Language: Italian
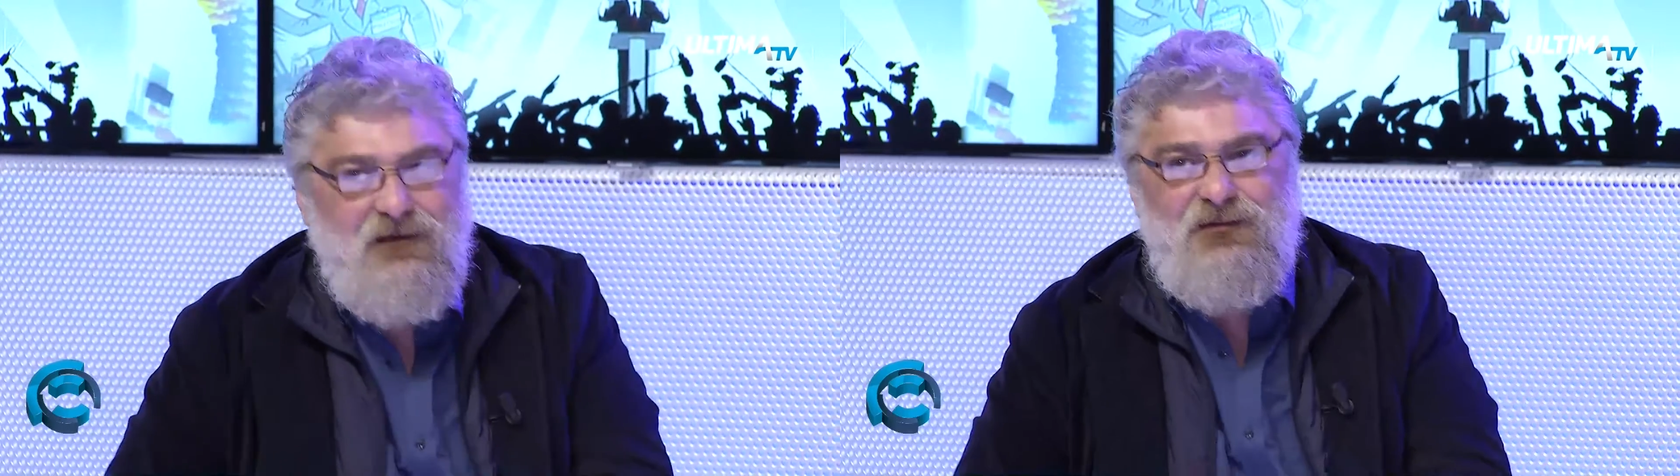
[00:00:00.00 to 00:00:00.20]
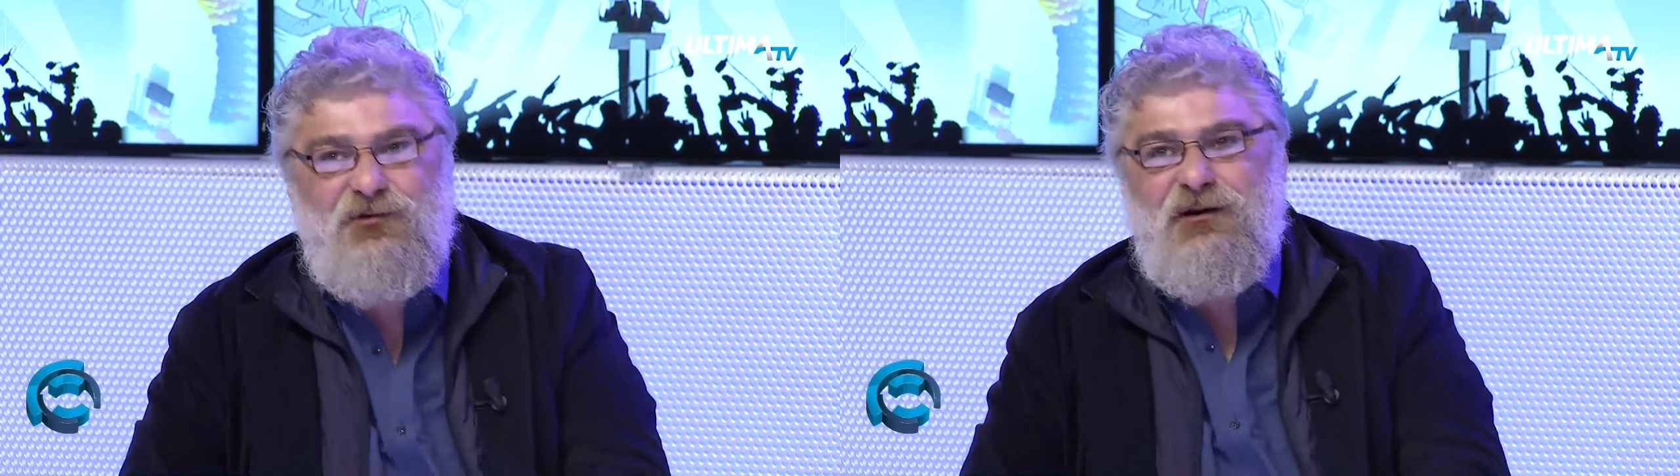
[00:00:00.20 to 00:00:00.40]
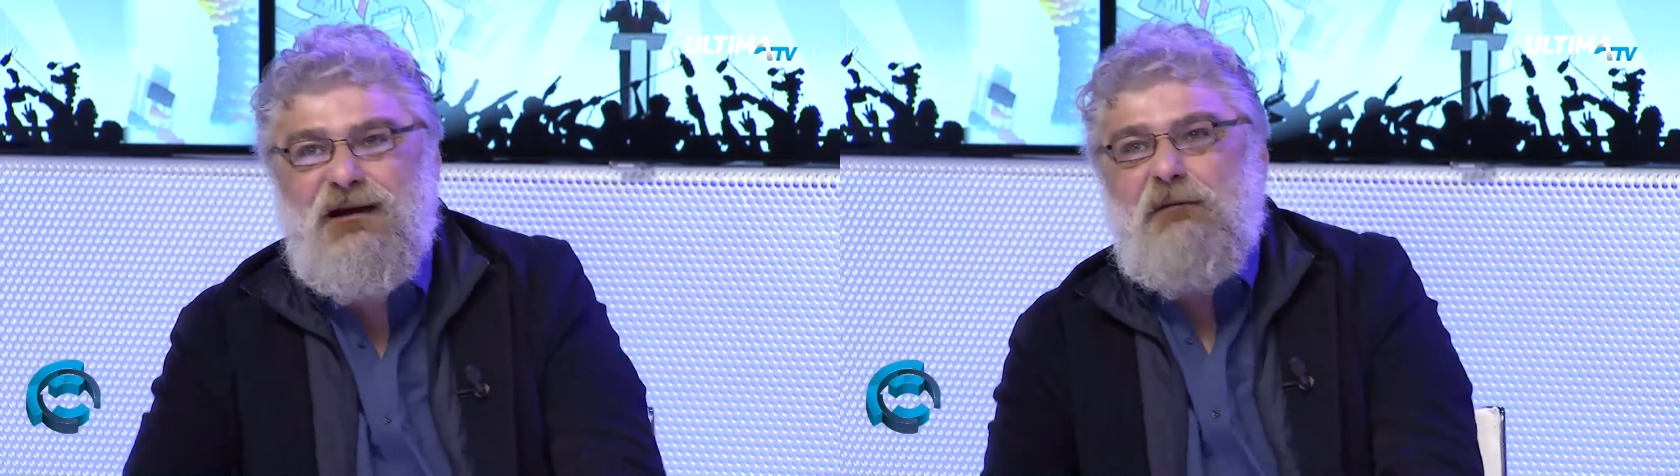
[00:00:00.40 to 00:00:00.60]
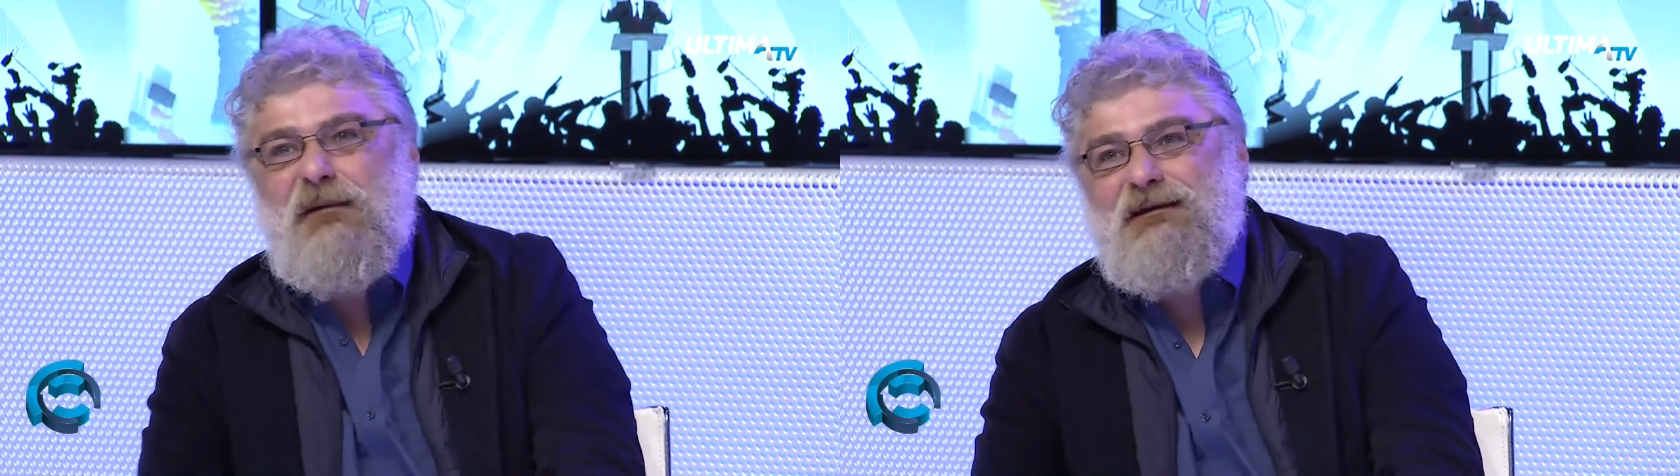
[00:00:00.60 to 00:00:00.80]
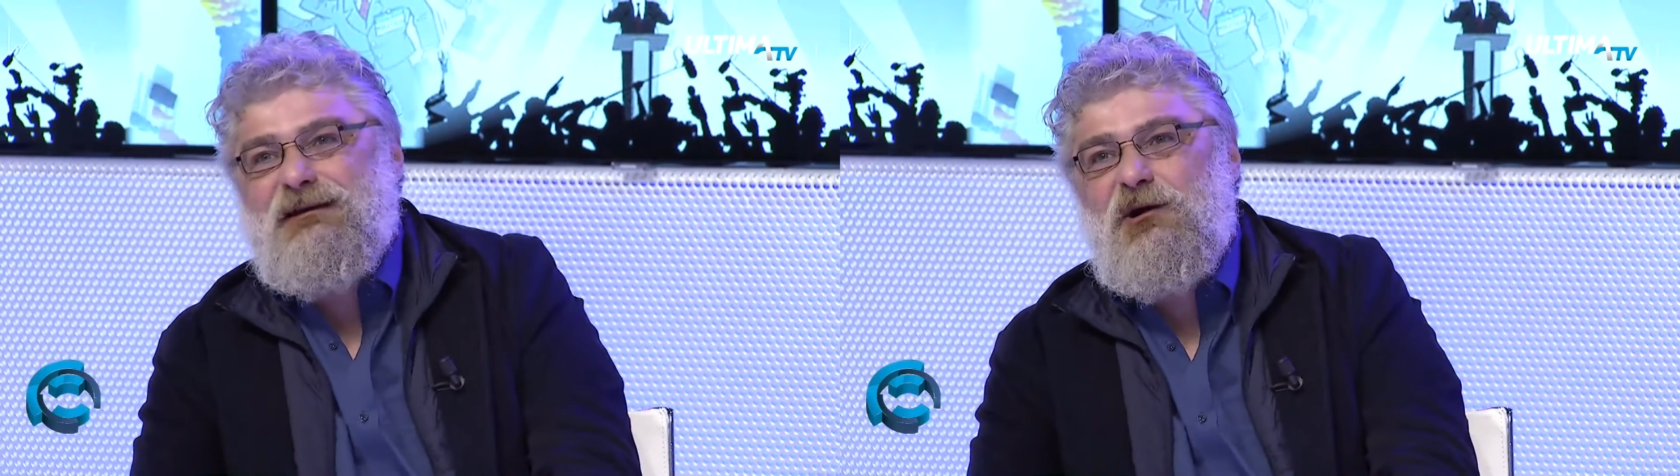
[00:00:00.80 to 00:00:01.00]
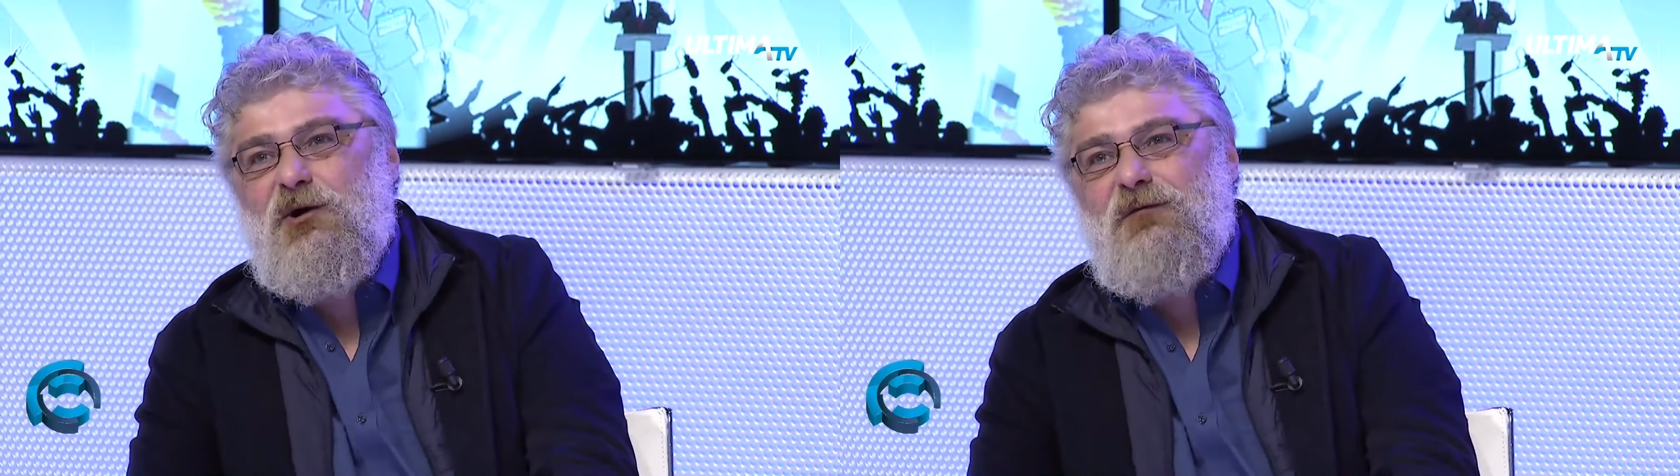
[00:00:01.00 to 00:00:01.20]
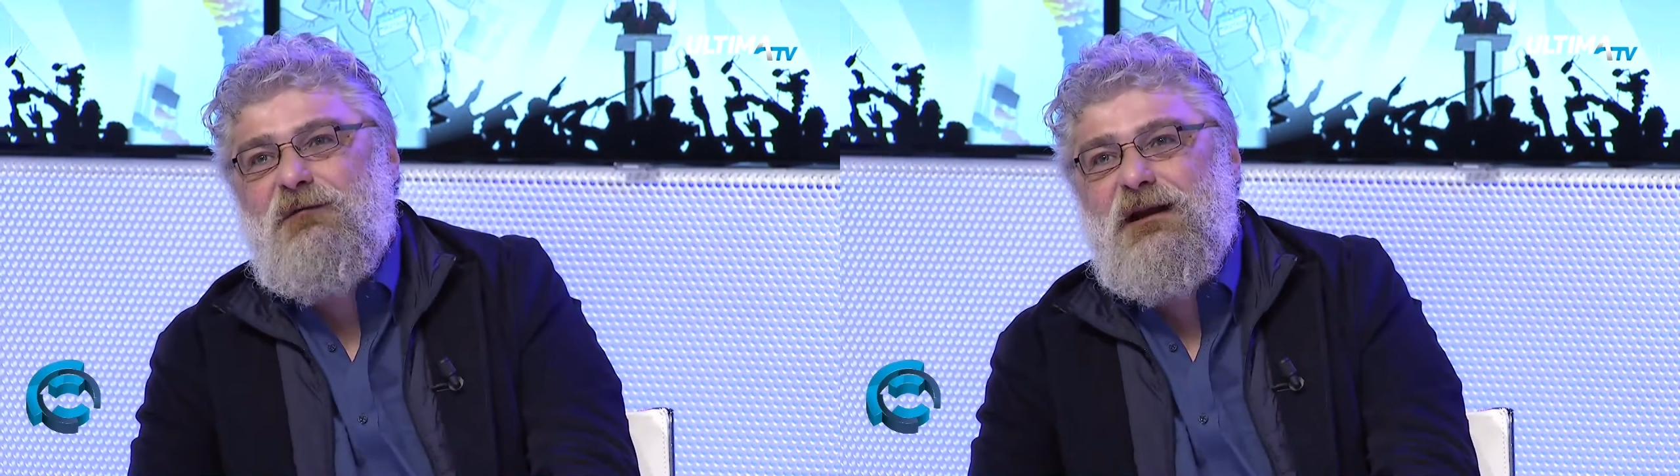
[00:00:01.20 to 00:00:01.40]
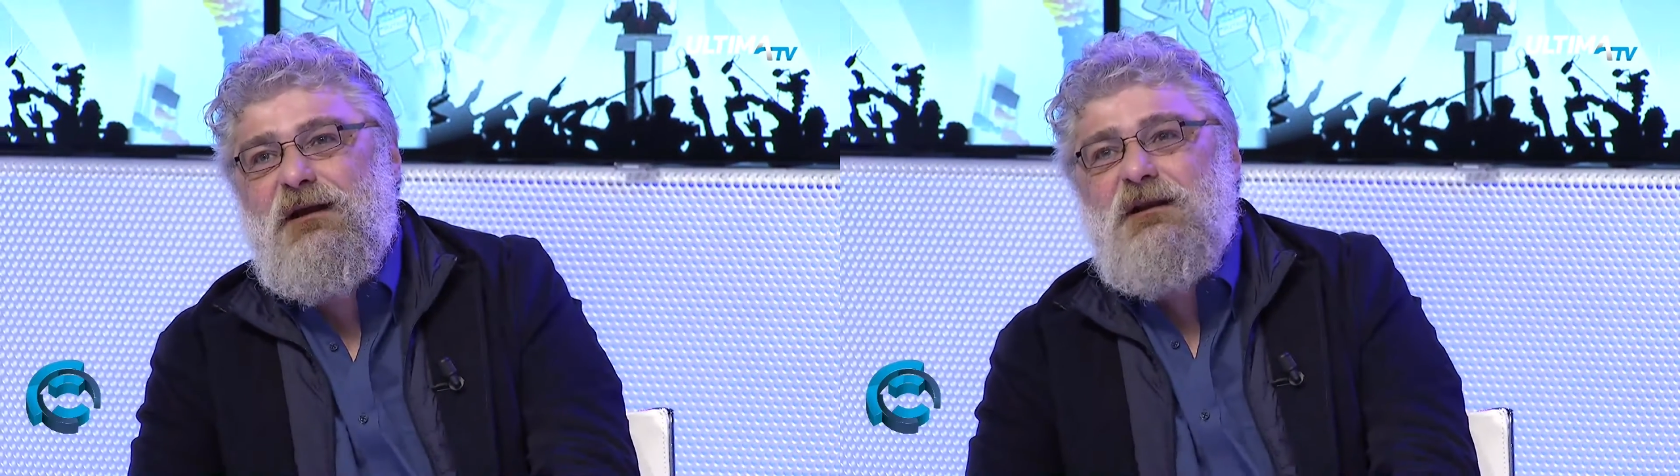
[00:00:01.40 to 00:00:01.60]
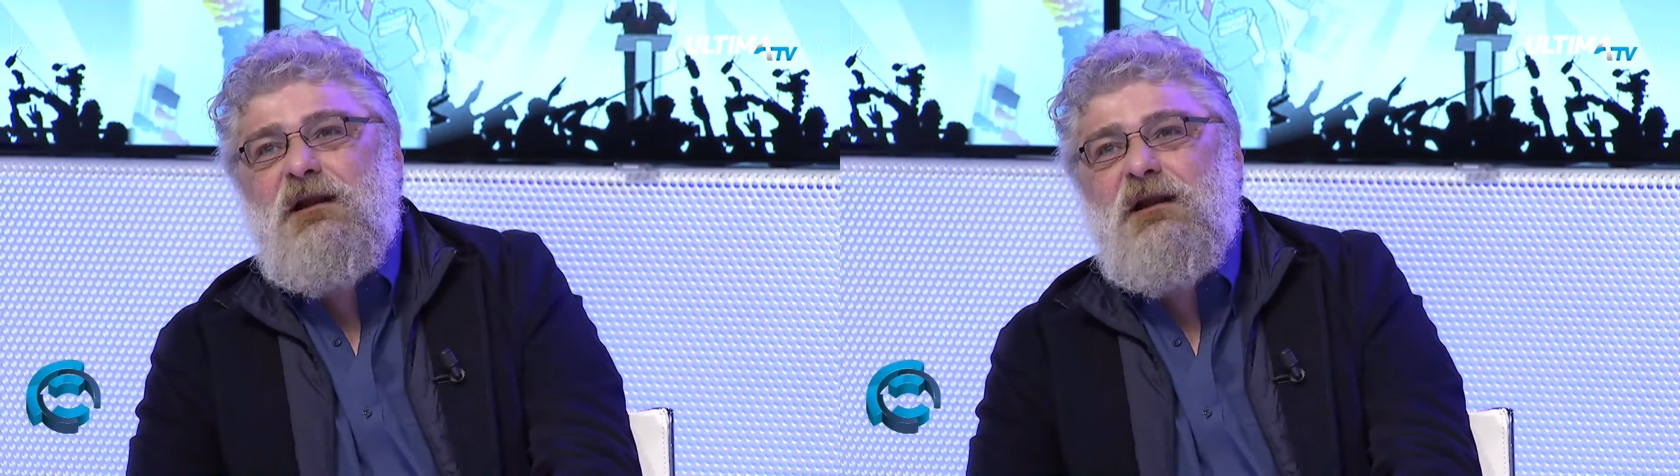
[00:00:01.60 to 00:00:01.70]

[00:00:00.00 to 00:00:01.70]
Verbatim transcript: storicamente non conviene.